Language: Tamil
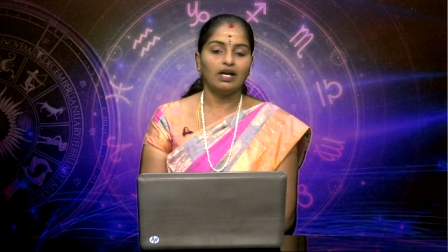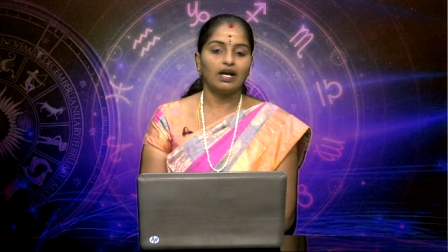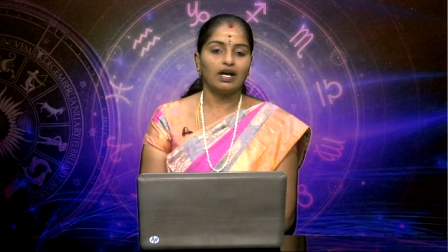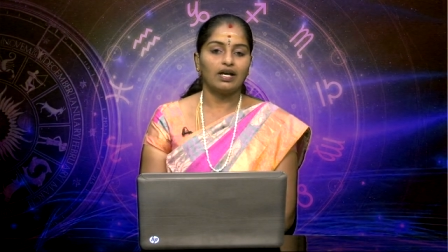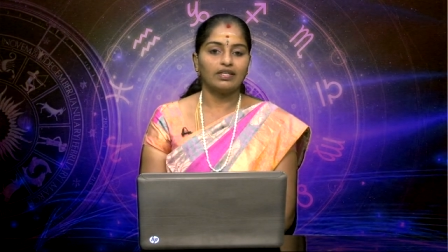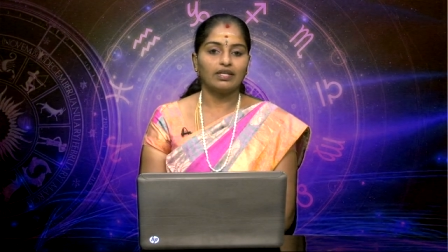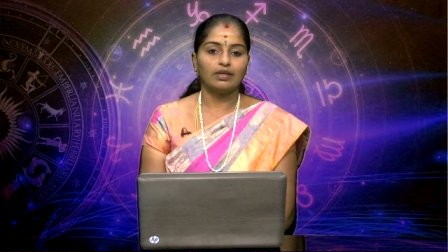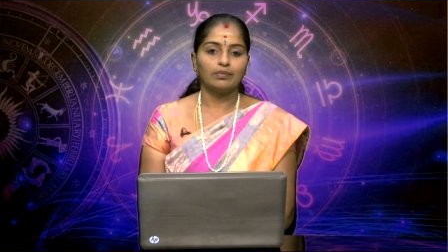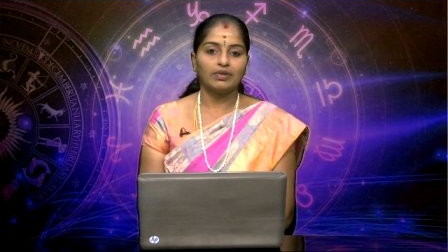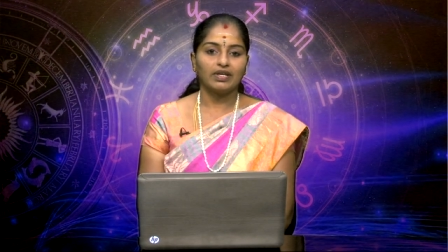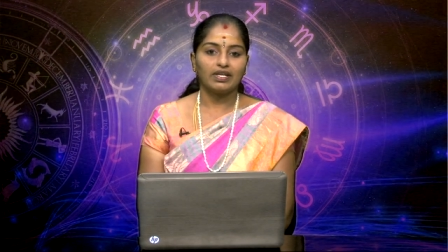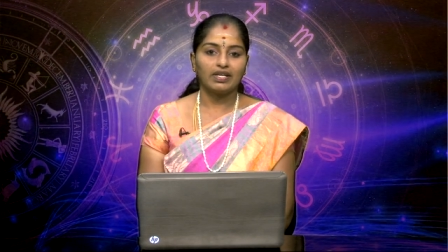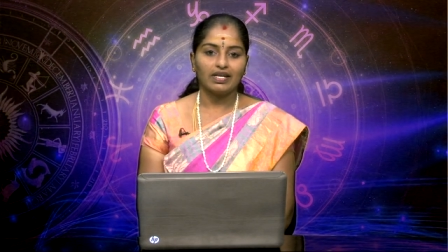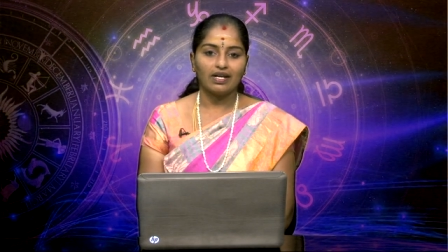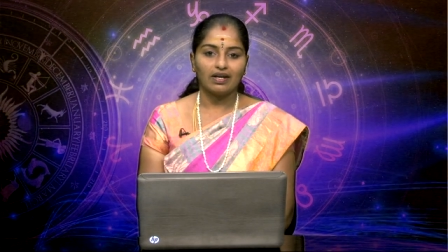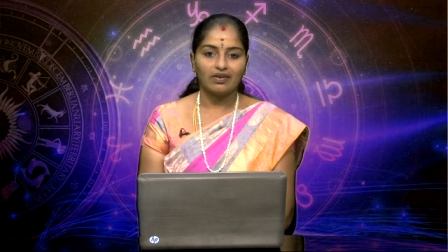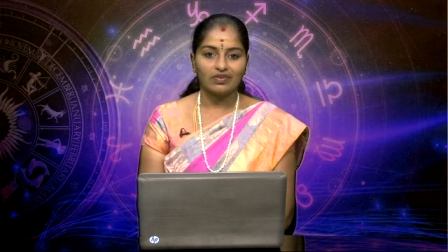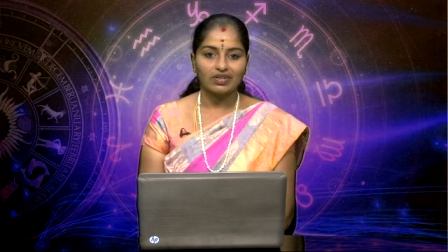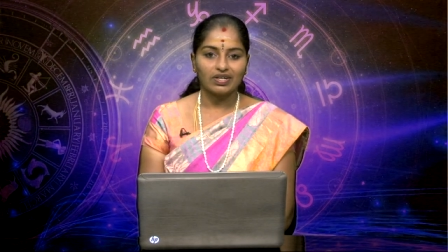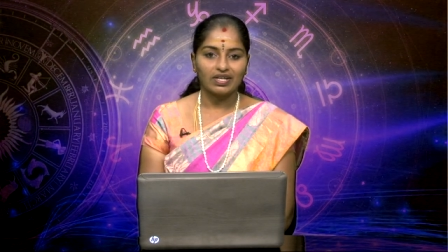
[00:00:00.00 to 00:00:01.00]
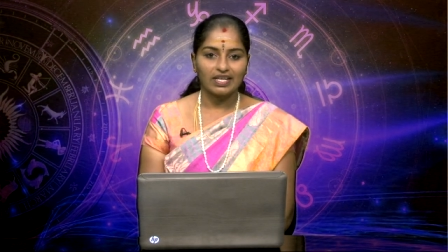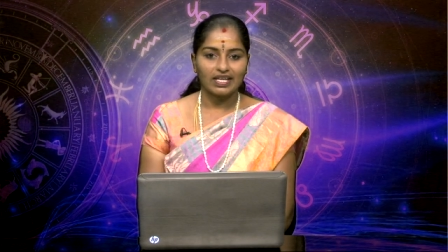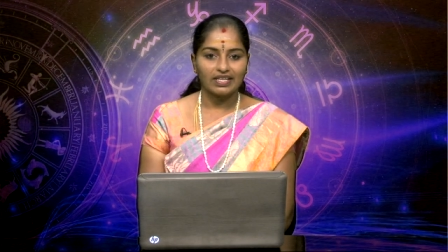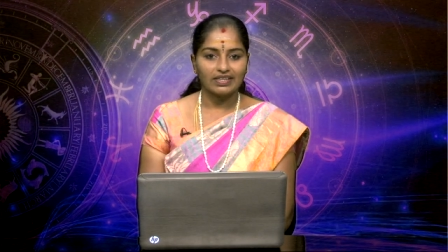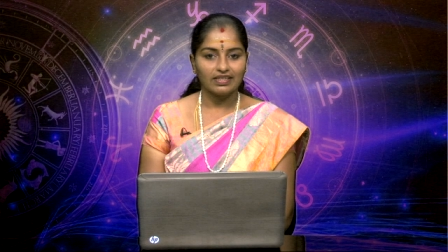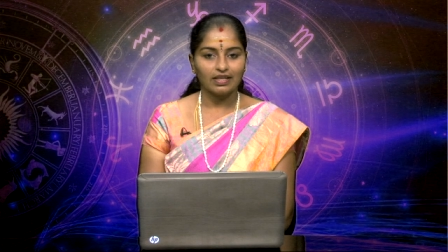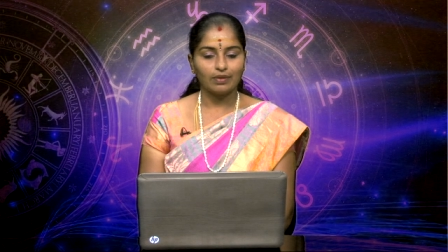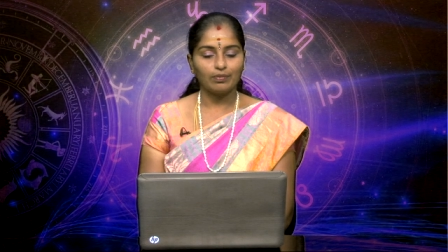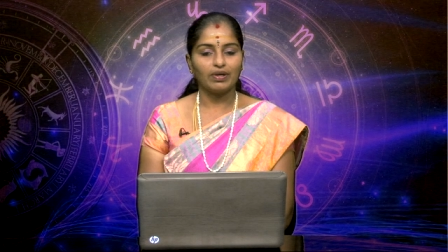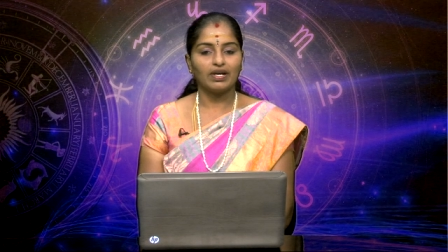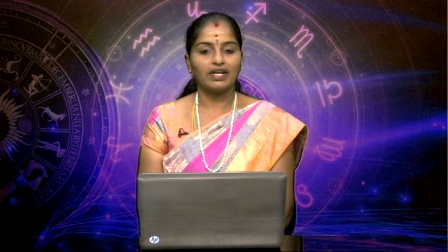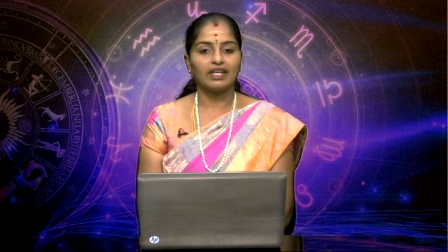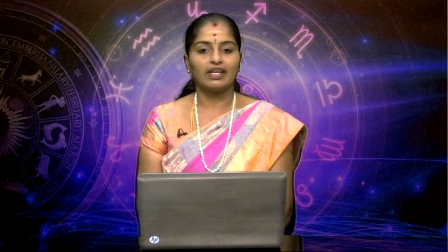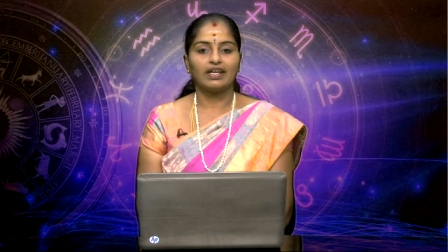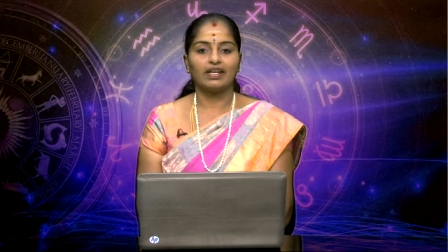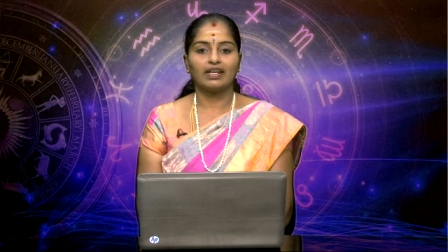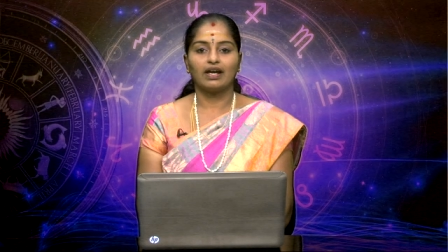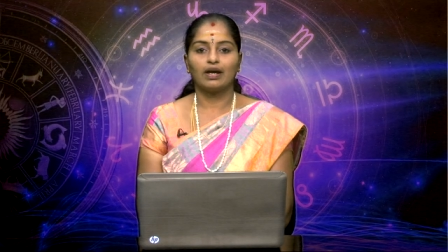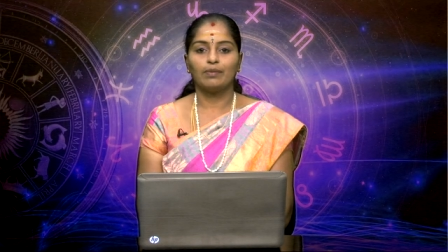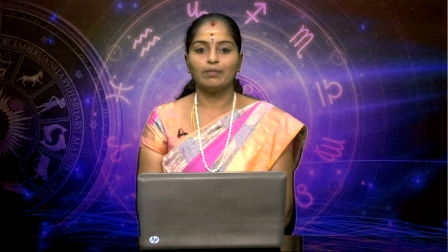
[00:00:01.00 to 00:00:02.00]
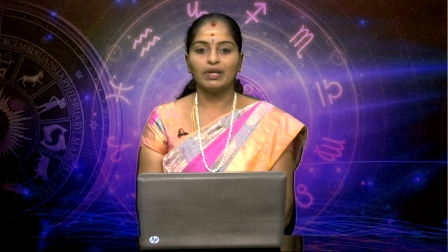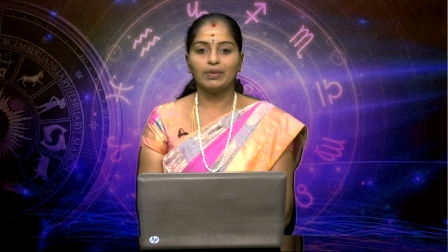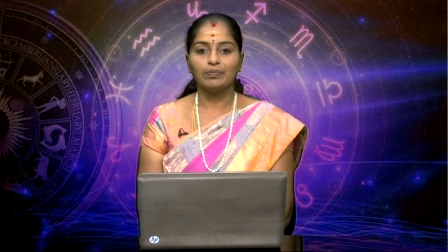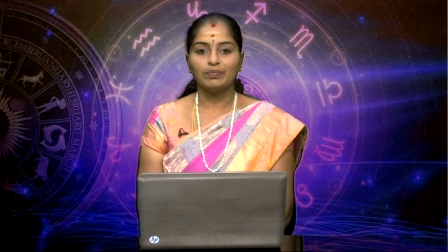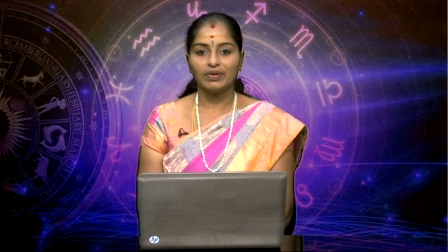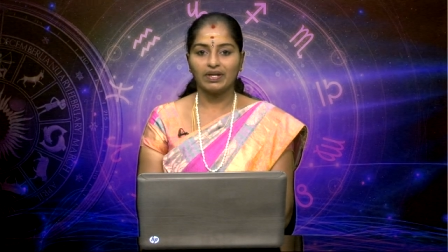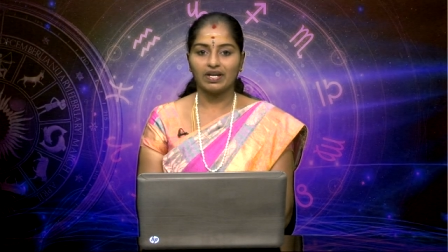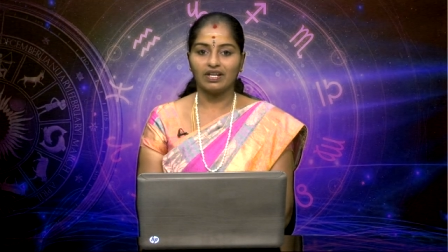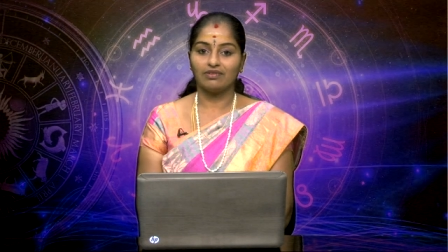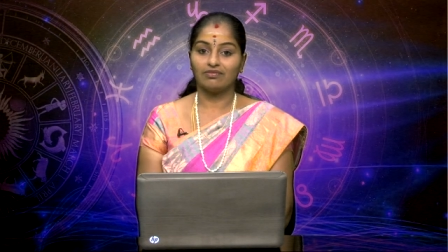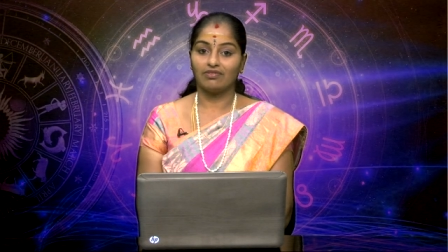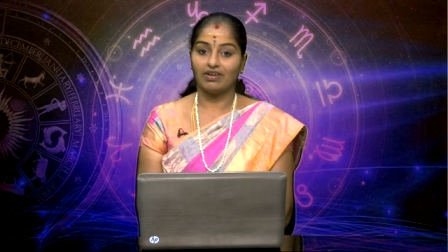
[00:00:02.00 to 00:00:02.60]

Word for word: அதே மாதிரி அவங்க எந்த மாதிரியான அமைப்புகள்